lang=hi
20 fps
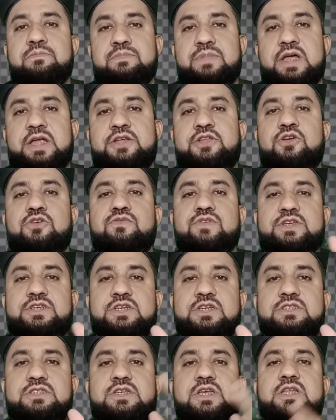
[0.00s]
बैठे हुए
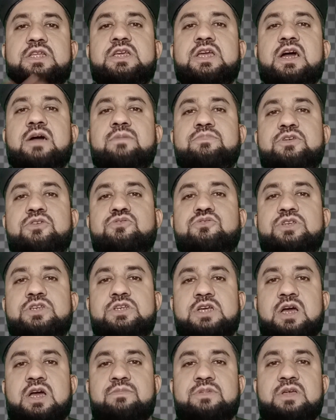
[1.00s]
शख्स के लिए आप ये उसकी
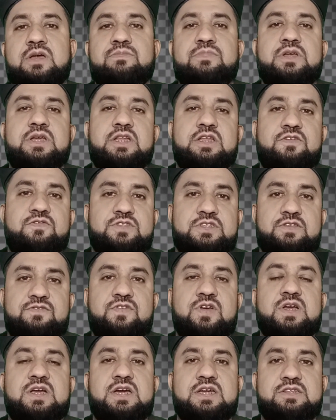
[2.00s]
कामयाबी के लिए
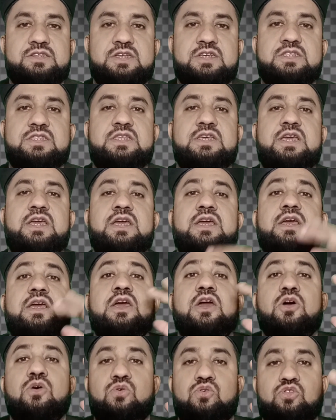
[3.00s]
वजीफा कर सकते हैं
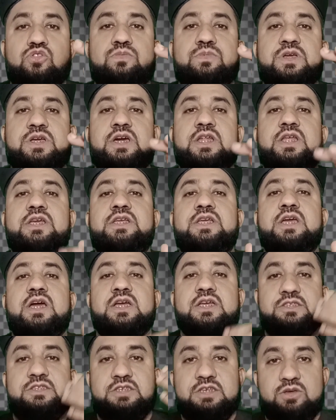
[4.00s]
खुद भी करें या
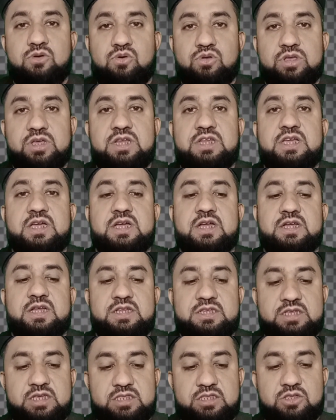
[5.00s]
किसी और के लिए
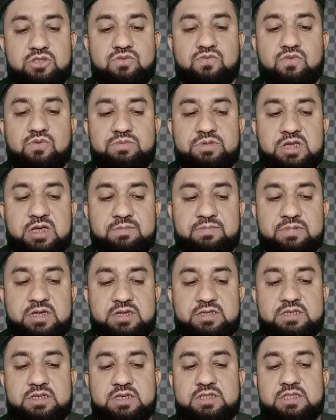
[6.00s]
करना चाहते हैं तो वो भी आप
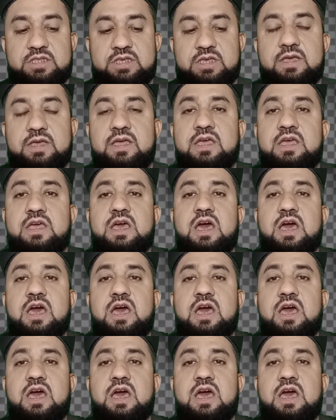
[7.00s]
कर सकते हैं